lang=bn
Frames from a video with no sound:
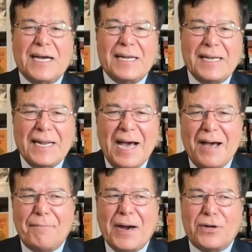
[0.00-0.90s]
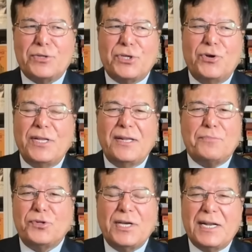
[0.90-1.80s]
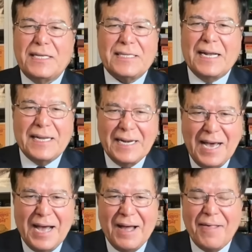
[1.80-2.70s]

জানে না ভারতীয় নির্বোধেরা জানে না